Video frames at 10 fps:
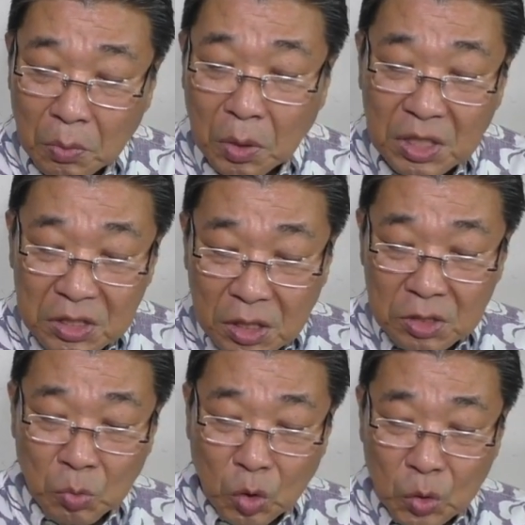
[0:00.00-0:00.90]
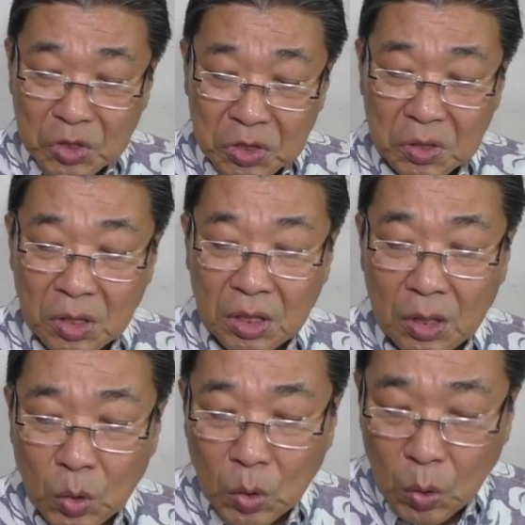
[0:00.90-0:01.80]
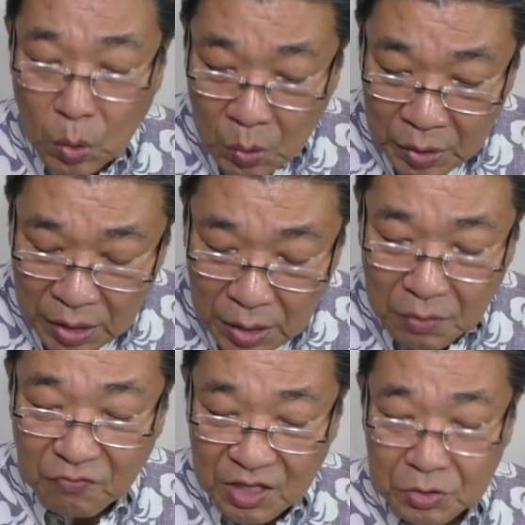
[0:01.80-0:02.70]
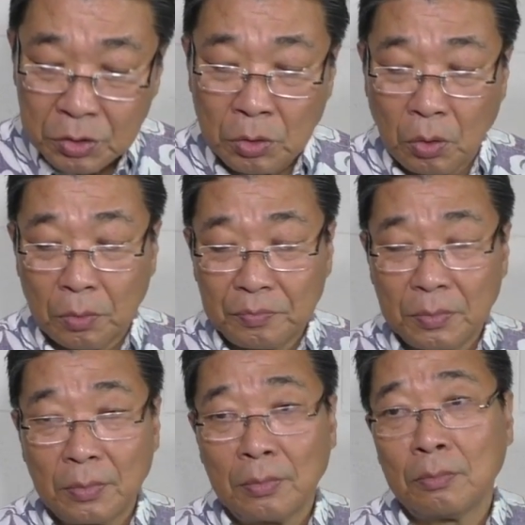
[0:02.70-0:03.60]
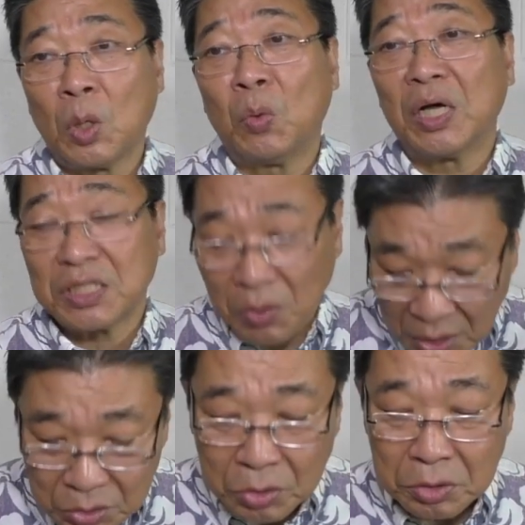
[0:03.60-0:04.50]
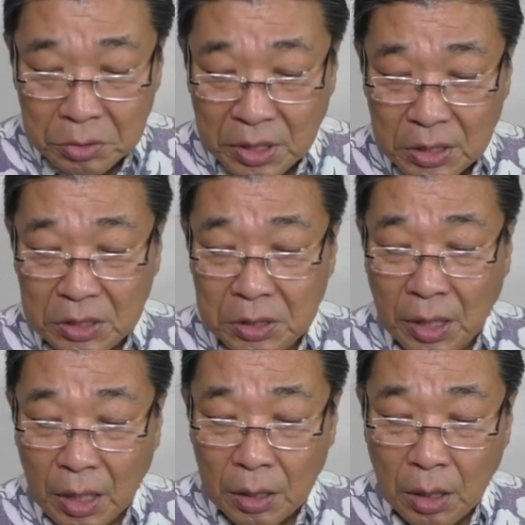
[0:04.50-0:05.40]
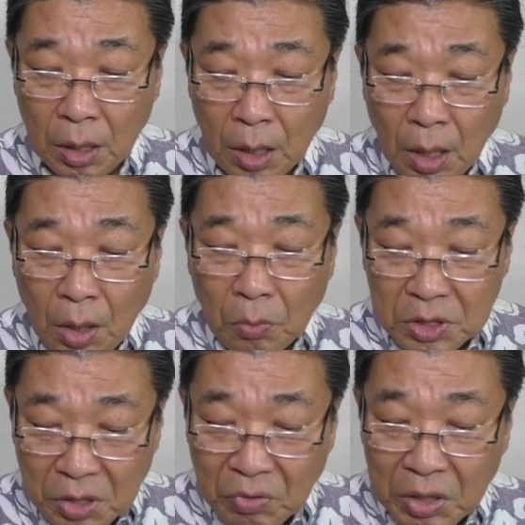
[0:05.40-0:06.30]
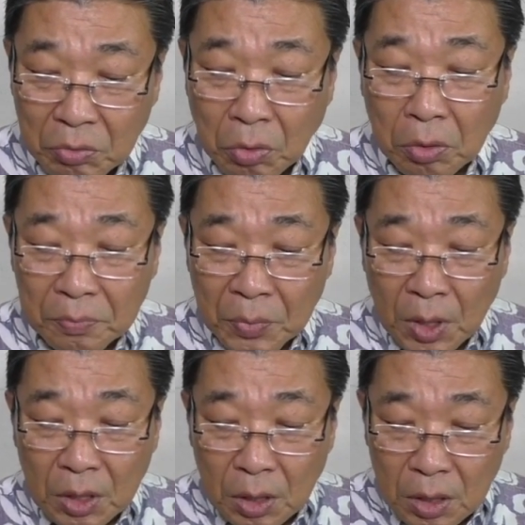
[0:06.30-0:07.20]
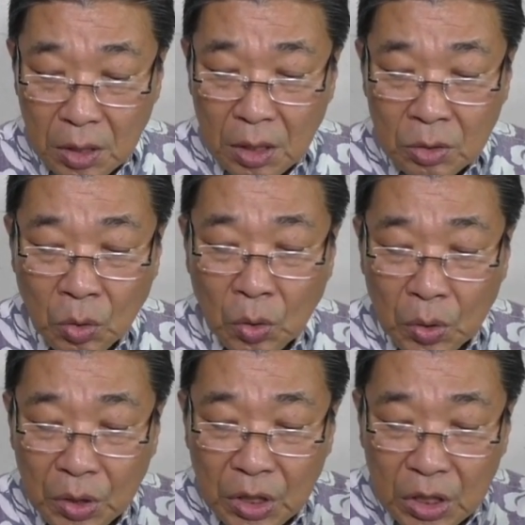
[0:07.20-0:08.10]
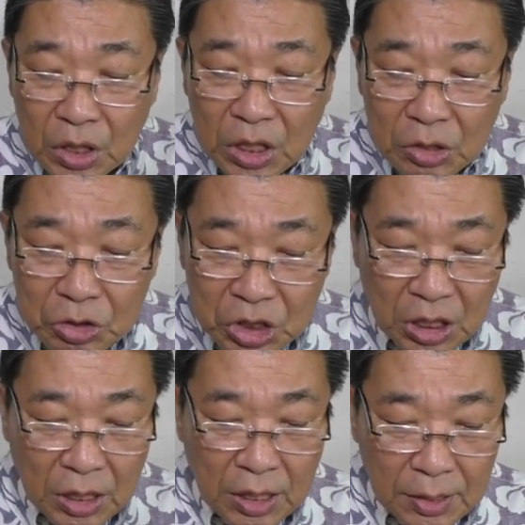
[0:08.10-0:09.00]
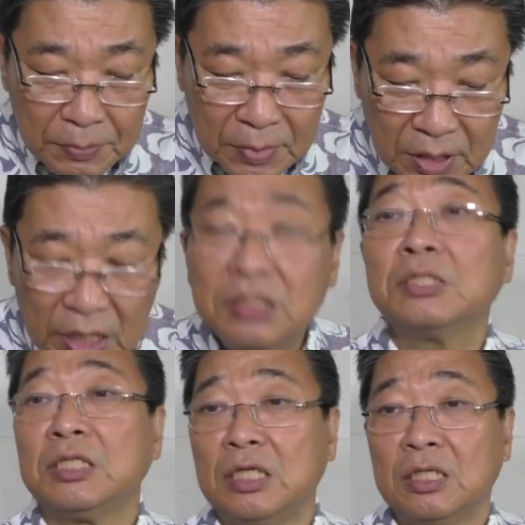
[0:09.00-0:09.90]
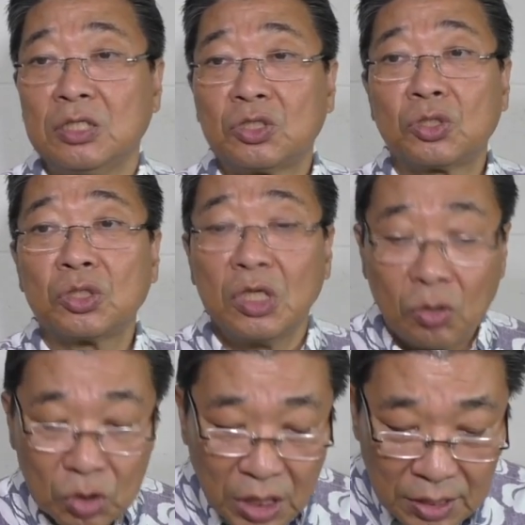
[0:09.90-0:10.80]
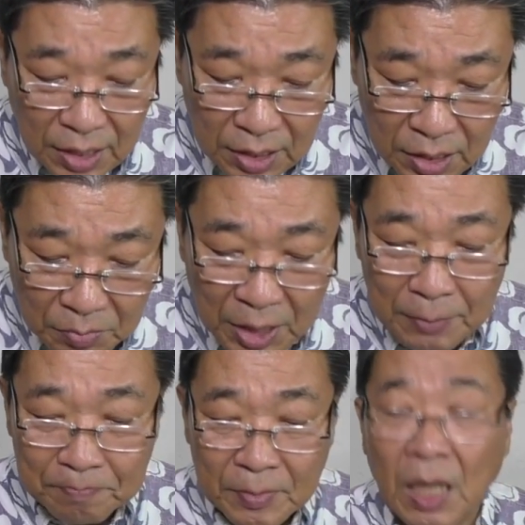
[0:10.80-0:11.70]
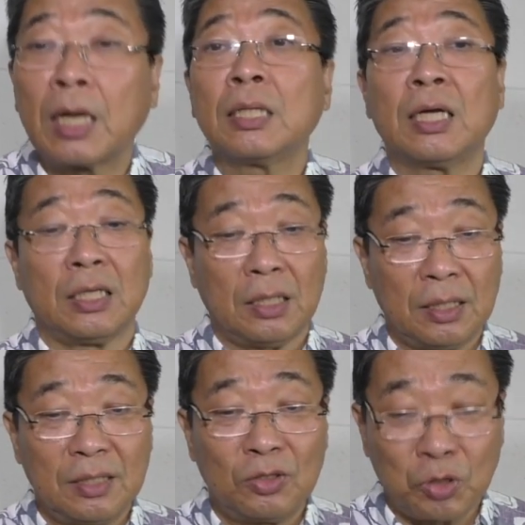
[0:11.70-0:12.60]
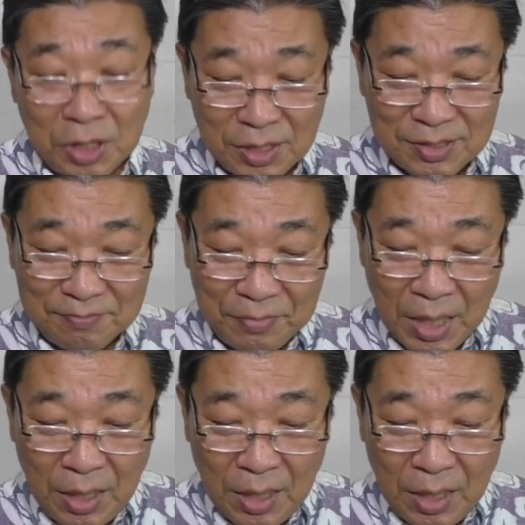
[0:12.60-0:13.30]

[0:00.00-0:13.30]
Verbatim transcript: 私たちもこの新型コロナウイルスの、まあ、災いと言っていいですね災いを家の入り口から出ずに過ぎ越さなければならない時です。